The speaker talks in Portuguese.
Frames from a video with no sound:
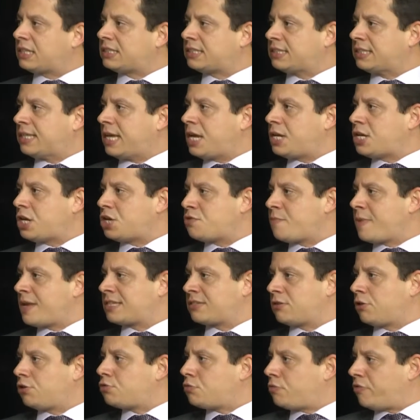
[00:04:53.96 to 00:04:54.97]
que transcende a
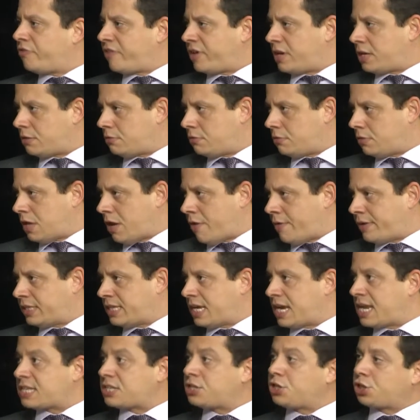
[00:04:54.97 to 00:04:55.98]
dimensão de governo, é um
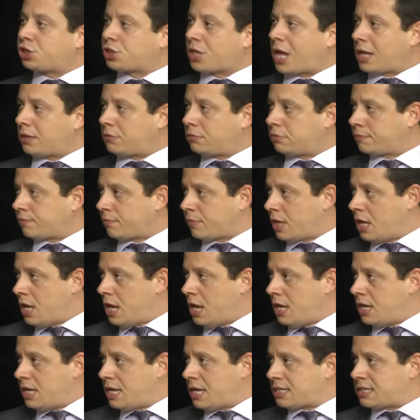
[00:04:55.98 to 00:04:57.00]
interesse de Estado.
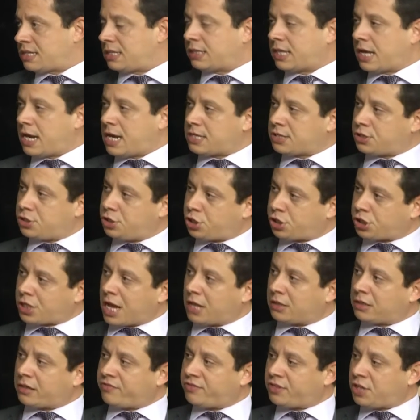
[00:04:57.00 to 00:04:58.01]
E esse interesse de
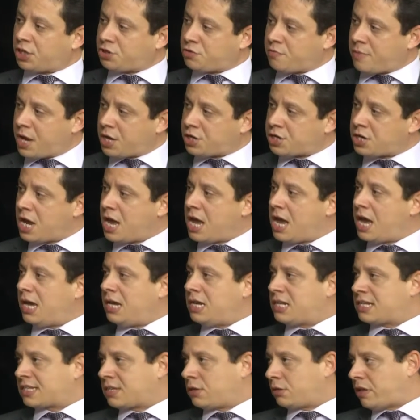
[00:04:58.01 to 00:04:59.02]
Estado, evidentemente,
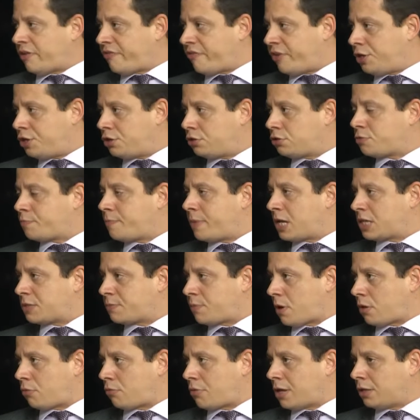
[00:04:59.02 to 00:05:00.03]
eles são defendidos
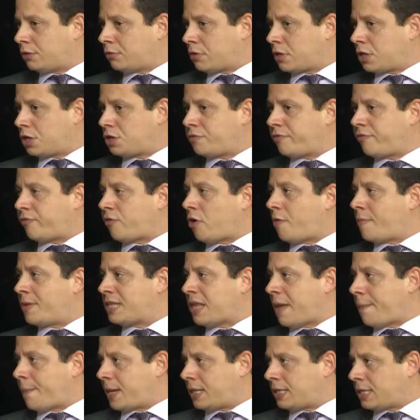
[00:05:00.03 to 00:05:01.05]
pelas procuradorias de
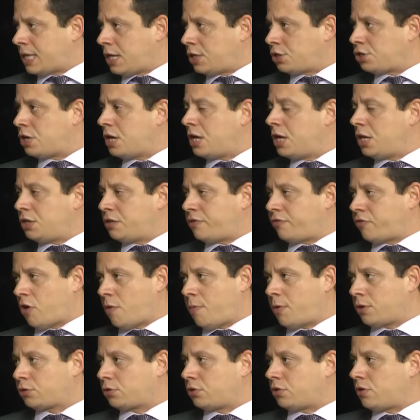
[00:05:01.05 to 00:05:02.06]
forma independente, de
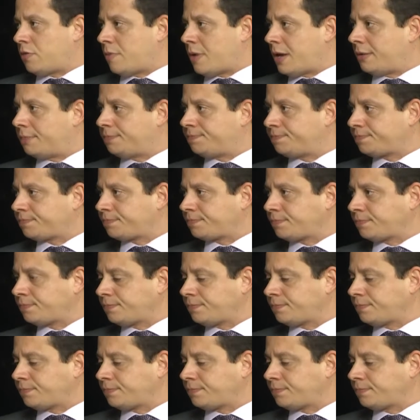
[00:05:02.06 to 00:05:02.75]
forma autônoma.